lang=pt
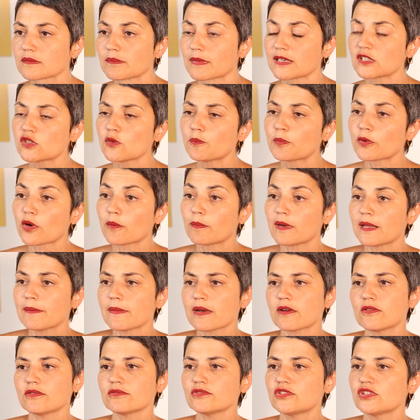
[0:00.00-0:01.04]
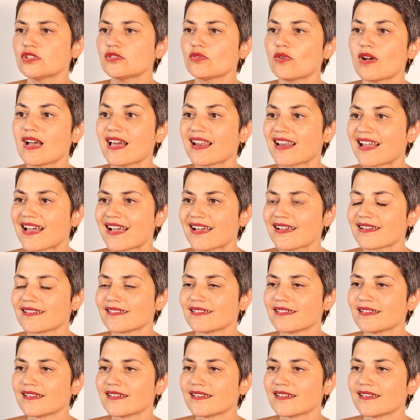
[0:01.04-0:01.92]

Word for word: mas o problema continua lá.